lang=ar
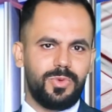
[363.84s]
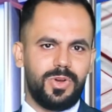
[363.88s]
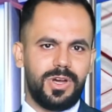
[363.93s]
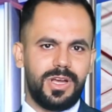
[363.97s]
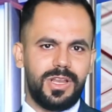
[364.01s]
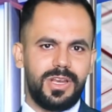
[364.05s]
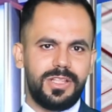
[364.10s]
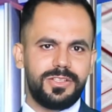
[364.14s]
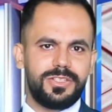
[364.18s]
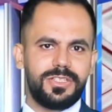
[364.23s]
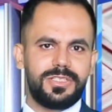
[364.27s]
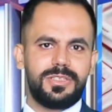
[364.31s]

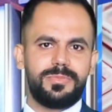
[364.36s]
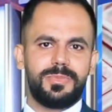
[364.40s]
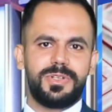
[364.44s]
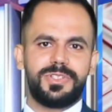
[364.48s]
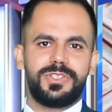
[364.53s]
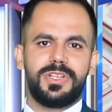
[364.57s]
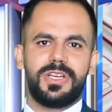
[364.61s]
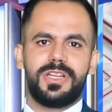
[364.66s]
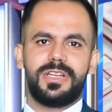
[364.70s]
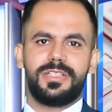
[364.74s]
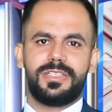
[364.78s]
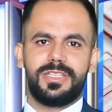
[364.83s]
معالجة
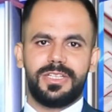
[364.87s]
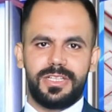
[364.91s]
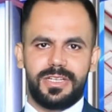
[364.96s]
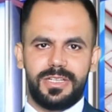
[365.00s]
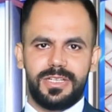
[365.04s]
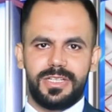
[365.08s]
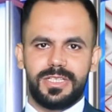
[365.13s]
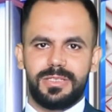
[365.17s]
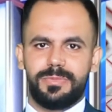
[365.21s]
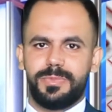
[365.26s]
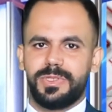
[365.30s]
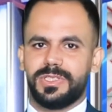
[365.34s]
مجاري
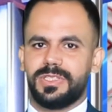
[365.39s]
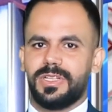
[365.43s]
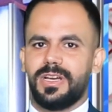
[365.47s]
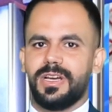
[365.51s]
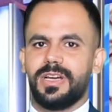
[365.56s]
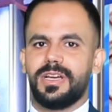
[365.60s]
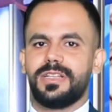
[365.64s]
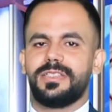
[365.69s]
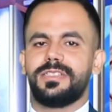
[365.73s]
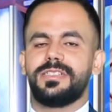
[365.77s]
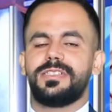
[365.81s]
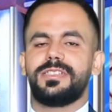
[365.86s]
تكريت
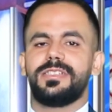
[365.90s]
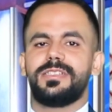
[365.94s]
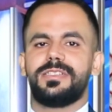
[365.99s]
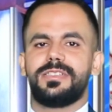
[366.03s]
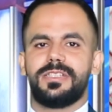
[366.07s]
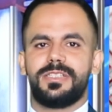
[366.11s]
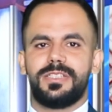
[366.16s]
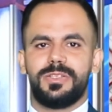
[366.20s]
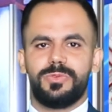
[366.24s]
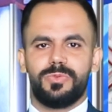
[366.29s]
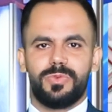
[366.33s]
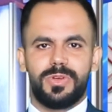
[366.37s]
بطاقة
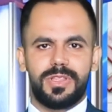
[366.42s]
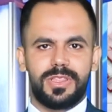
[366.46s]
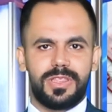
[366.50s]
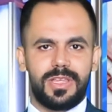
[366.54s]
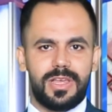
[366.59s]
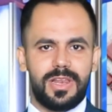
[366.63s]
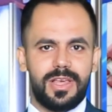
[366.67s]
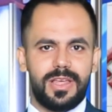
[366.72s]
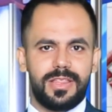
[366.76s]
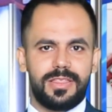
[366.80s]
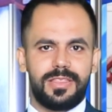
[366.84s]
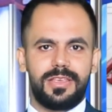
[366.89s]

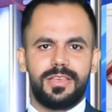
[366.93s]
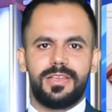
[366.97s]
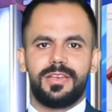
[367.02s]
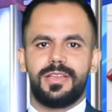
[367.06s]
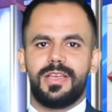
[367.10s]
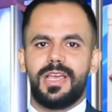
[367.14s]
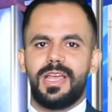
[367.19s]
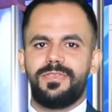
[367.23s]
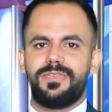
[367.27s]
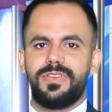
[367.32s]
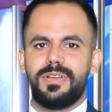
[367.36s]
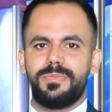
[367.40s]
36
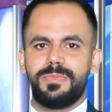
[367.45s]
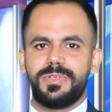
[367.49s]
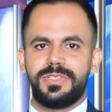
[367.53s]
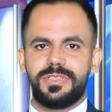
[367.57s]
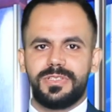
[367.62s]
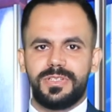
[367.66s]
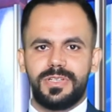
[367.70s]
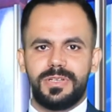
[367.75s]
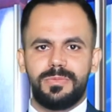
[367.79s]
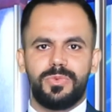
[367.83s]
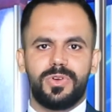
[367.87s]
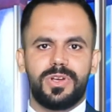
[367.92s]
ألف
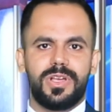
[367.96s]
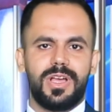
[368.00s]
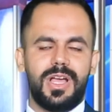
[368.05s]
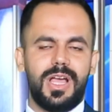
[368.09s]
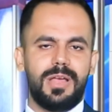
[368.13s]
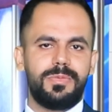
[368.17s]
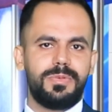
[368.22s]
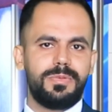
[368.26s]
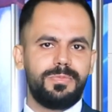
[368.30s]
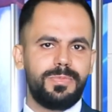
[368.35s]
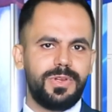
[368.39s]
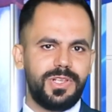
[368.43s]
متر
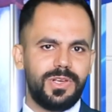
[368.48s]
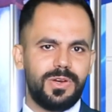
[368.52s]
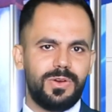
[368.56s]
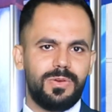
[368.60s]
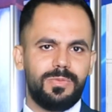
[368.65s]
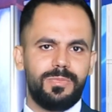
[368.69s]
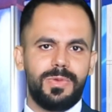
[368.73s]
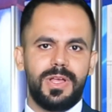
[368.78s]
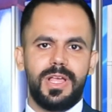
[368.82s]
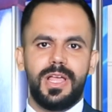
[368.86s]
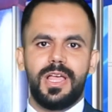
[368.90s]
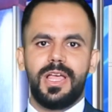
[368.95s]
مكعب
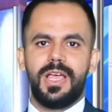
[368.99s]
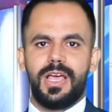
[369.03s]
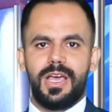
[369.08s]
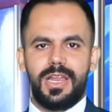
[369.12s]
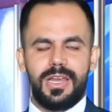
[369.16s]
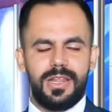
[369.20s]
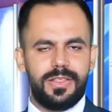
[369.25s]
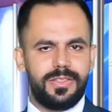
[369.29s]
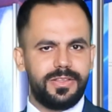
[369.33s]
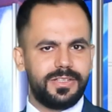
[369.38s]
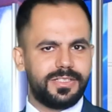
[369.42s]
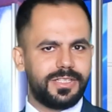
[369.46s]
باليوم
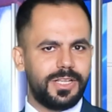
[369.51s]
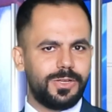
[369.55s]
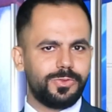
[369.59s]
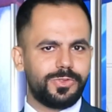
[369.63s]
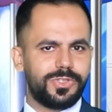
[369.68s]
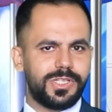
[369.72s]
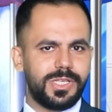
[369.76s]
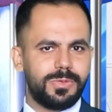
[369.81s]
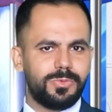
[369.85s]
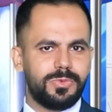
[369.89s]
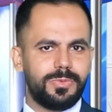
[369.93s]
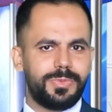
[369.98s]
الذي
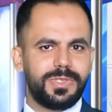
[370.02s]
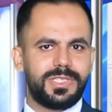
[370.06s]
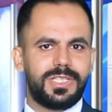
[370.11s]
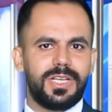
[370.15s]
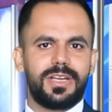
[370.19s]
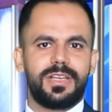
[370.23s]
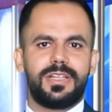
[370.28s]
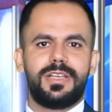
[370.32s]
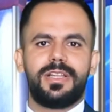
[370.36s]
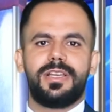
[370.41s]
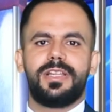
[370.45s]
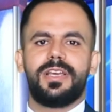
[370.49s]
سيسهم
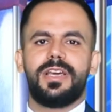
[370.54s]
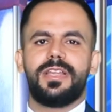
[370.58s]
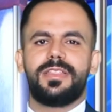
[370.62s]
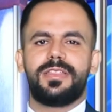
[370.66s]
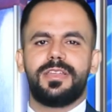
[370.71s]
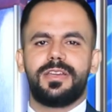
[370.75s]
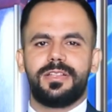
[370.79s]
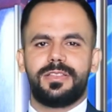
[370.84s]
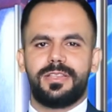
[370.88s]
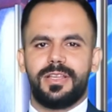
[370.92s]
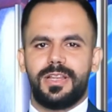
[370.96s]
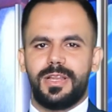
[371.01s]
بتقليل
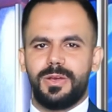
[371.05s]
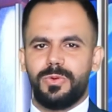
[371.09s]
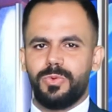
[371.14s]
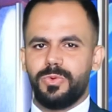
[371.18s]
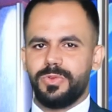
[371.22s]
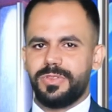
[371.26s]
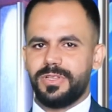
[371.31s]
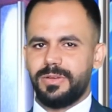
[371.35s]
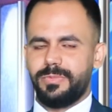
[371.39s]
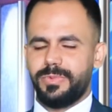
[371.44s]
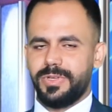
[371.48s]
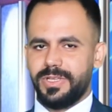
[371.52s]
أثر
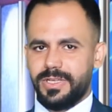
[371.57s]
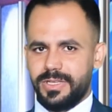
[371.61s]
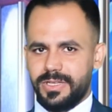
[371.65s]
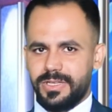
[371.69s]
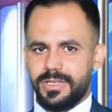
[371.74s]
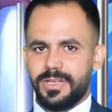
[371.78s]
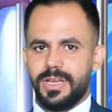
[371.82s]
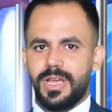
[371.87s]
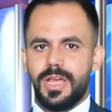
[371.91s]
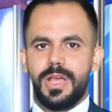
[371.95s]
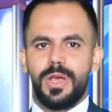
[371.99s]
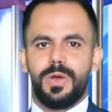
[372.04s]
التلوث
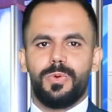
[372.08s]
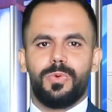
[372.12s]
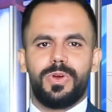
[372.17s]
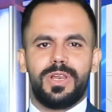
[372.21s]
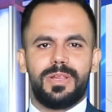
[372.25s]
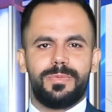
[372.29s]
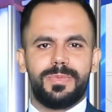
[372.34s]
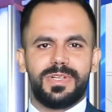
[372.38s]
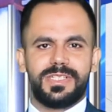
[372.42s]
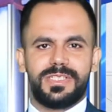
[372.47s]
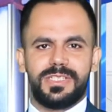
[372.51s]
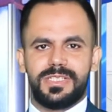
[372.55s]
البيئي
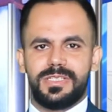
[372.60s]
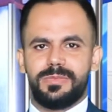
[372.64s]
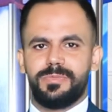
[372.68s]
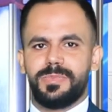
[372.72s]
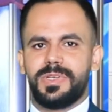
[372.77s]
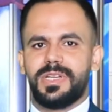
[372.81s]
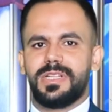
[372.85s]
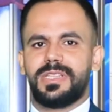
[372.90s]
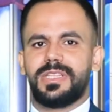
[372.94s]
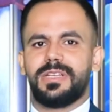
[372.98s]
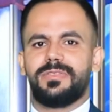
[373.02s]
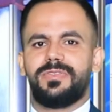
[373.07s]
ولمزيد
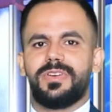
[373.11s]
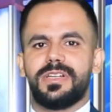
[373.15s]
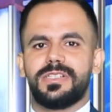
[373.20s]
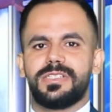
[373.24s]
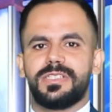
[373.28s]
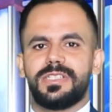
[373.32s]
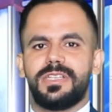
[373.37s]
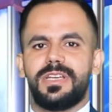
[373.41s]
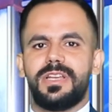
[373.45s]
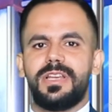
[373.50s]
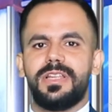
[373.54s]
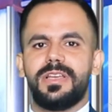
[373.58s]
من
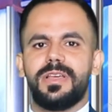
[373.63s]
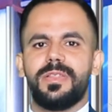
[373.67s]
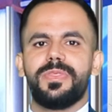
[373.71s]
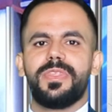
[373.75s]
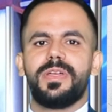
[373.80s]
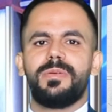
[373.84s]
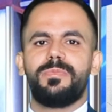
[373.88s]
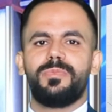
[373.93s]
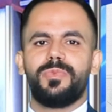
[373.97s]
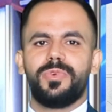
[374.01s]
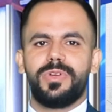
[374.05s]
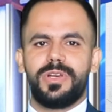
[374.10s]
التفاصيل
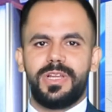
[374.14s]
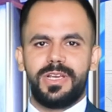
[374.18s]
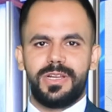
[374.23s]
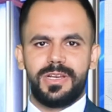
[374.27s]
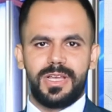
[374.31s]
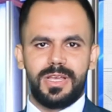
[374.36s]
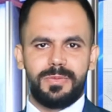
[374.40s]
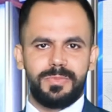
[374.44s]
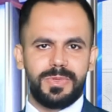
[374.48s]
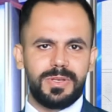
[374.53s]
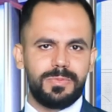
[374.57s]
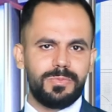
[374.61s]
ينضم
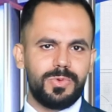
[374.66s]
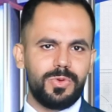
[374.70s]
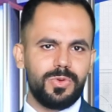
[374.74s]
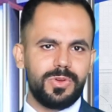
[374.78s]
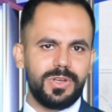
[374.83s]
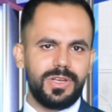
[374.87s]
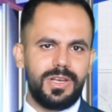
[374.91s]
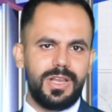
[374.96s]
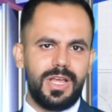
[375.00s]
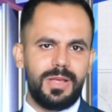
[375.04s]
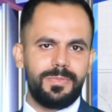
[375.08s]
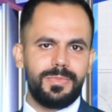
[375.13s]
إلينا من
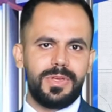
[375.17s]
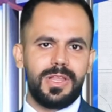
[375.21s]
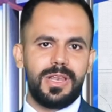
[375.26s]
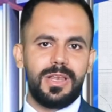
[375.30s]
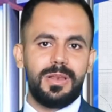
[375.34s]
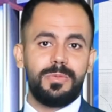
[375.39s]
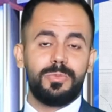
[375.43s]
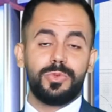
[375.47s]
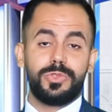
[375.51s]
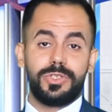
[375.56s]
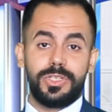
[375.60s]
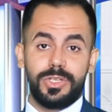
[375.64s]
موقع
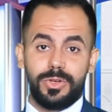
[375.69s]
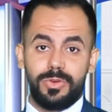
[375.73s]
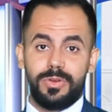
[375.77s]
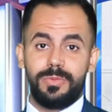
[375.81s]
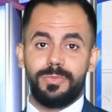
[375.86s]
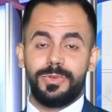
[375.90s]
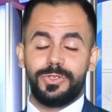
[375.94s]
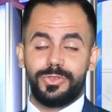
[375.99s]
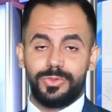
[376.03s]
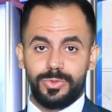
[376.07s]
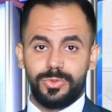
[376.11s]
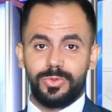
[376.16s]
العمل مدير
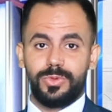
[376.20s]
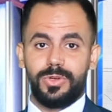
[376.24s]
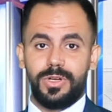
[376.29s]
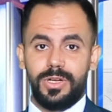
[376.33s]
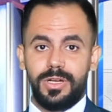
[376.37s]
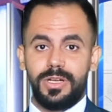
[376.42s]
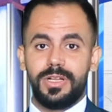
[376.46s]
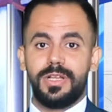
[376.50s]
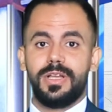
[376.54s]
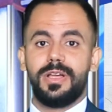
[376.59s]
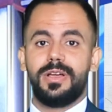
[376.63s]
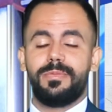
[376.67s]
المشروع
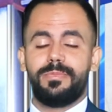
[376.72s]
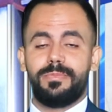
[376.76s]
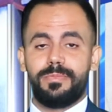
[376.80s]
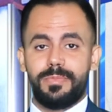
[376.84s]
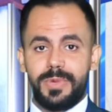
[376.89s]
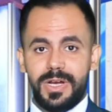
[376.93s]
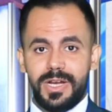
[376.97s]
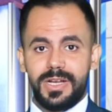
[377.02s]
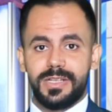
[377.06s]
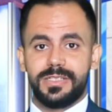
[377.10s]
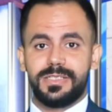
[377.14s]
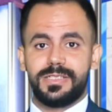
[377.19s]

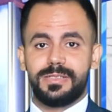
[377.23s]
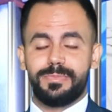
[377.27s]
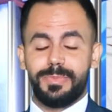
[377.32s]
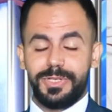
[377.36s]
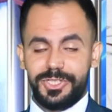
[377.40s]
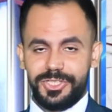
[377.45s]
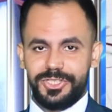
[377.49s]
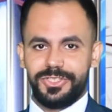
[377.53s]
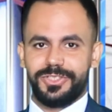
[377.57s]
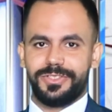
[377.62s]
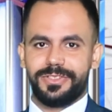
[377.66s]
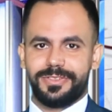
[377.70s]
ماس
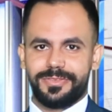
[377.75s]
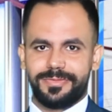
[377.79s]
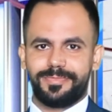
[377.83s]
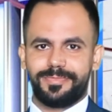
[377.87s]
بشير